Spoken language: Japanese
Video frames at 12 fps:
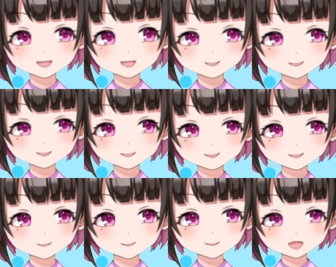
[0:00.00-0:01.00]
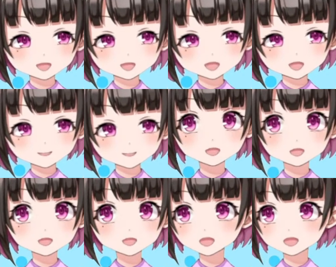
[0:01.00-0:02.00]
本当に、めちゃくちゃ
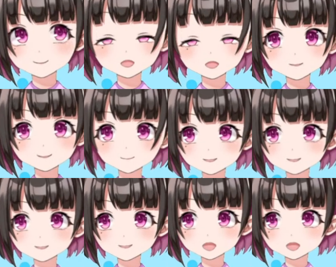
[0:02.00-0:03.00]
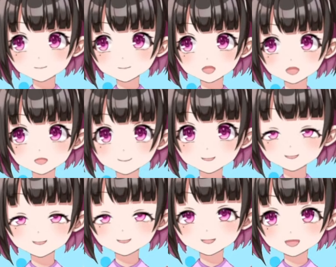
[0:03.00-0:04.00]
面白い。め
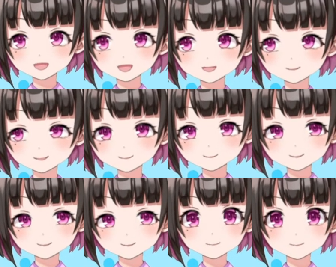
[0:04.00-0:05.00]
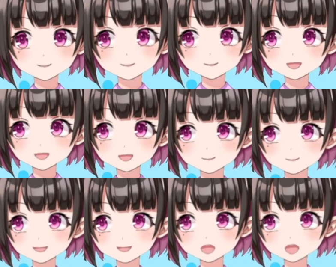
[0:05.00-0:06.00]
ちゃくちゃ面白い。
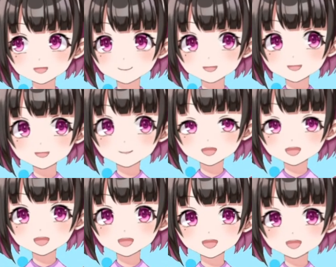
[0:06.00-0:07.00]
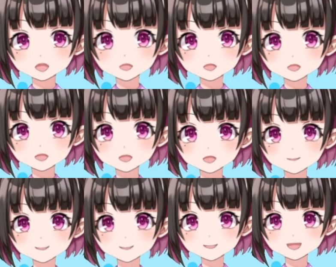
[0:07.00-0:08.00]
勝ってほしい。やだー、
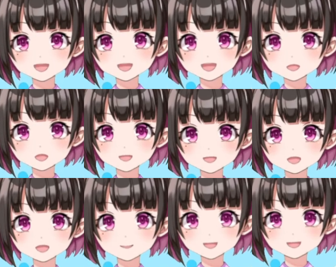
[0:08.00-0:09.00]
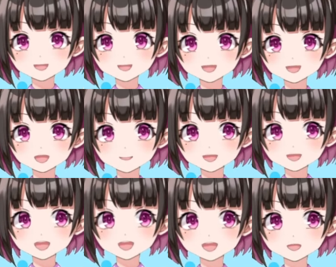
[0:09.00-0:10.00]
やだー、危ない。やだー、中
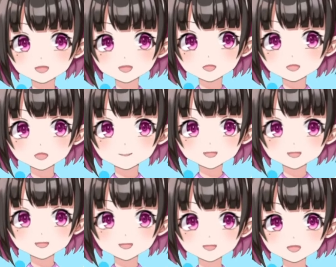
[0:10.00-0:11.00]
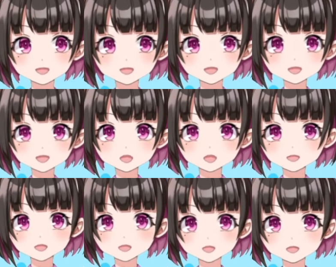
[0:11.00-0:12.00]
途半端なボール、怖い怖い怖い怖い。クロス
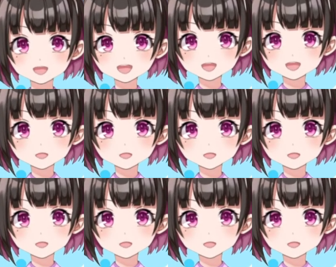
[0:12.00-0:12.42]
入ってきてる。